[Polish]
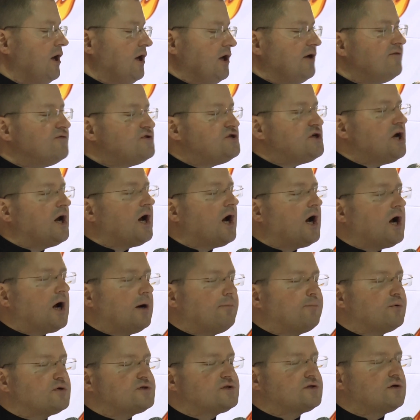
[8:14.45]
i w dziejach
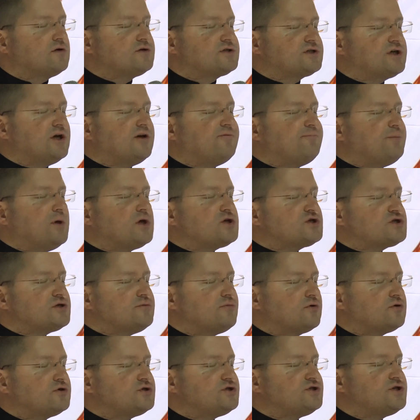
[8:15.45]
apostolskich w
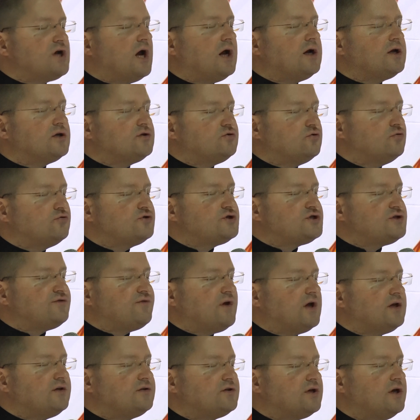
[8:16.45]
pierwszym rozdziale Duch
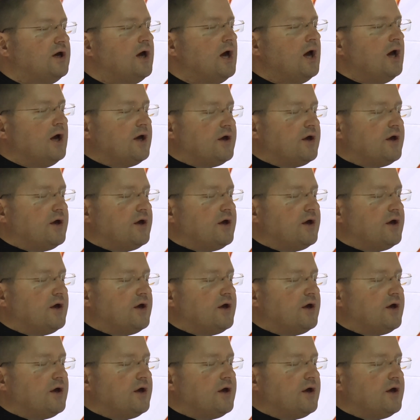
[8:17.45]
Święty